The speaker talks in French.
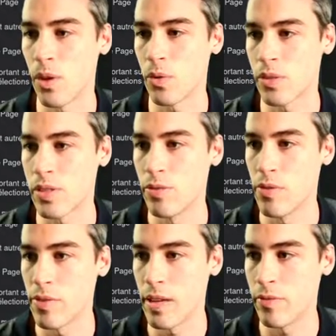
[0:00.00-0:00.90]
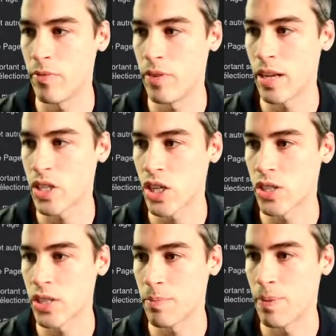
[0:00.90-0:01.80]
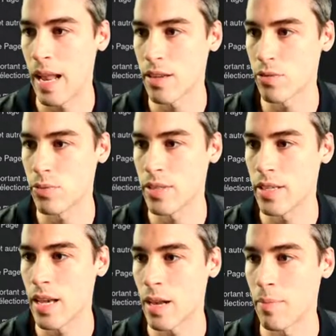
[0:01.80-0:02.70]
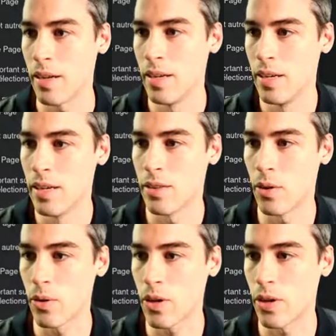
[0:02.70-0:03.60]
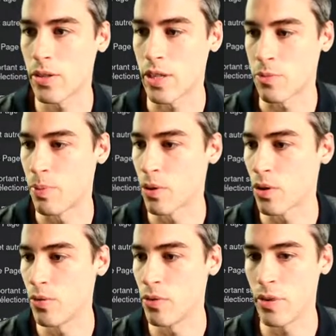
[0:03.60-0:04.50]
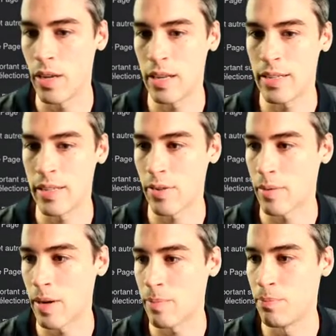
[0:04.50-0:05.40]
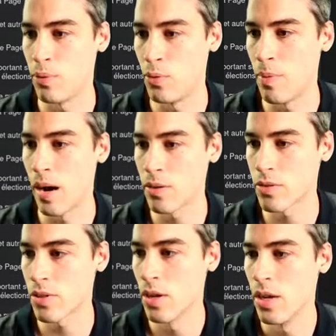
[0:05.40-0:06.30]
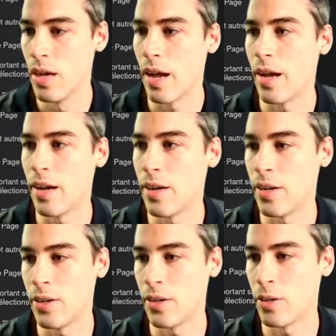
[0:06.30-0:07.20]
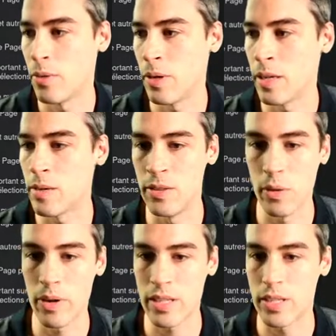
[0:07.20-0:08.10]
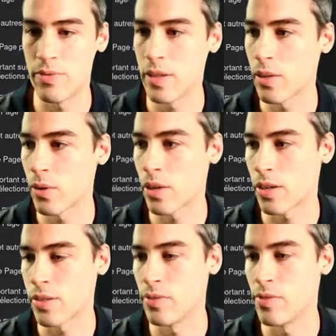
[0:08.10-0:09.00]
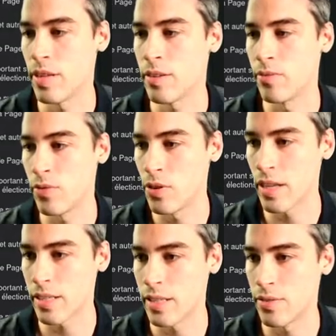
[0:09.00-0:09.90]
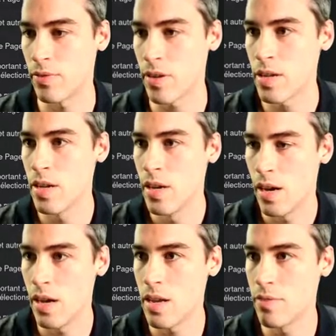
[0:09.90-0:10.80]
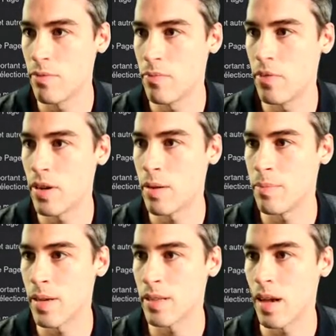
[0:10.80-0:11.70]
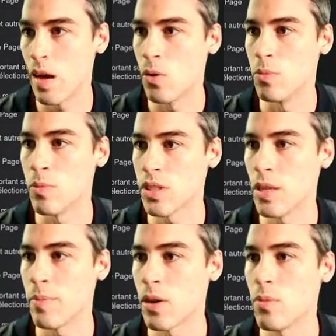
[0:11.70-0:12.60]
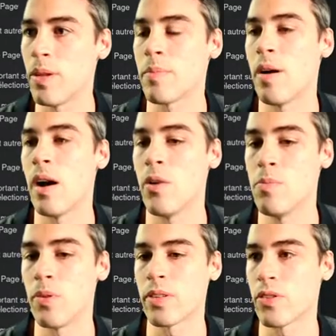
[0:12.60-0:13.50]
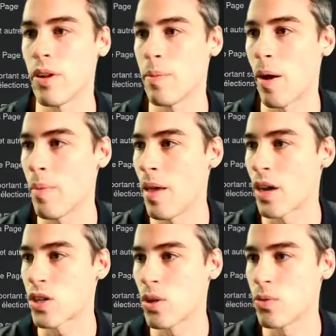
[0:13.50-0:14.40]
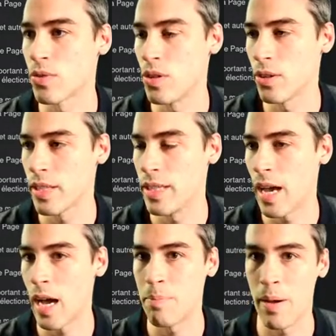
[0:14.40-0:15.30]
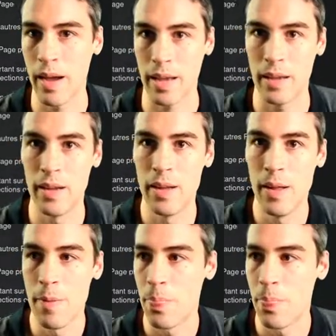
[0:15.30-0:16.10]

Donc, si vous voulez, vous pouvez la changer de place aussi également. Donc, euh, ça se peut que vous, elle était vraiment plus basse euh, et non activée. Donc, euh, si vous voulez, vous l'activez et vous pouvez la mettre en haut. Moi, je la mets complètement en haut pour que ce soit la première chose là, qui apparaît.